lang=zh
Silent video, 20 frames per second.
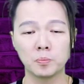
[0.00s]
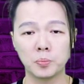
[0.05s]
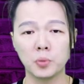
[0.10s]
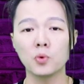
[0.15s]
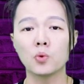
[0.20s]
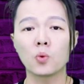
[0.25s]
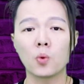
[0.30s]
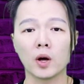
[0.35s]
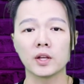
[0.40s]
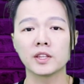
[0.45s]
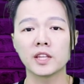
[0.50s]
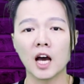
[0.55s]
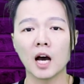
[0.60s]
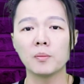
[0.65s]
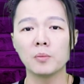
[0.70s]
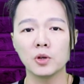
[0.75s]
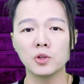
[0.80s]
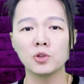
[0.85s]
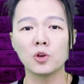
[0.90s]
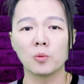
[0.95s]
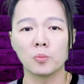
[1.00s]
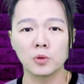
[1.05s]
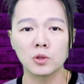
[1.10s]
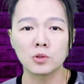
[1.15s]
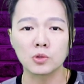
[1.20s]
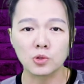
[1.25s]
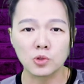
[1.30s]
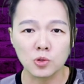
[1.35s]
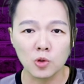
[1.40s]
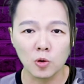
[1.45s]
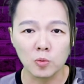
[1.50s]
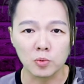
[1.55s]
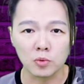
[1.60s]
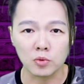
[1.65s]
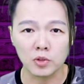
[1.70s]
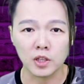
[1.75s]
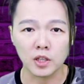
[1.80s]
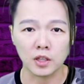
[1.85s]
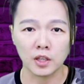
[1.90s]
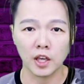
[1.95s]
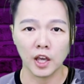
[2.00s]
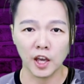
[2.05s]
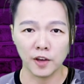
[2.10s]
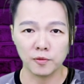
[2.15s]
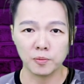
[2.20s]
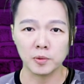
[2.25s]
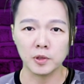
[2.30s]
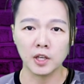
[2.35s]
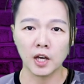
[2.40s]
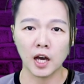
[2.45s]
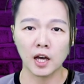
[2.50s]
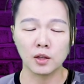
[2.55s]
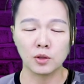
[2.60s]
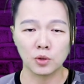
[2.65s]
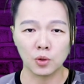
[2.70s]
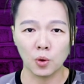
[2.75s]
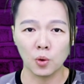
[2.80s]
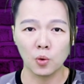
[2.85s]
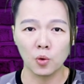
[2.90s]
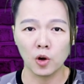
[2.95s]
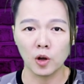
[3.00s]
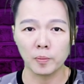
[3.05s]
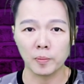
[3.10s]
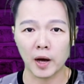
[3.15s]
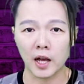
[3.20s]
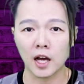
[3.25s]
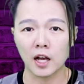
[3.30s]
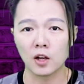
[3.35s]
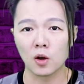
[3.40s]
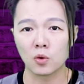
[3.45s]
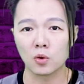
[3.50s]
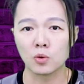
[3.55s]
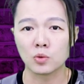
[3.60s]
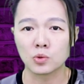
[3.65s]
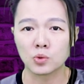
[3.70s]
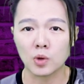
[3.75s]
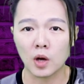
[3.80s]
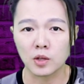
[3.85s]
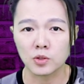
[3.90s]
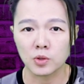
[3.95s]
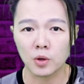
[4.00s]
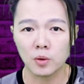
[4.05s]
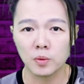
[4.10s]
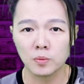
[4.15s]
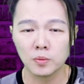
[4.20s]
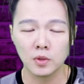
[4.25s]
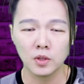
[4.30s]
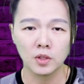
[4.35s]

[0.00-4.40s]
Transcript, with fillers: 不管他们有没有搜捕令，FBI 都会把他老公抓走。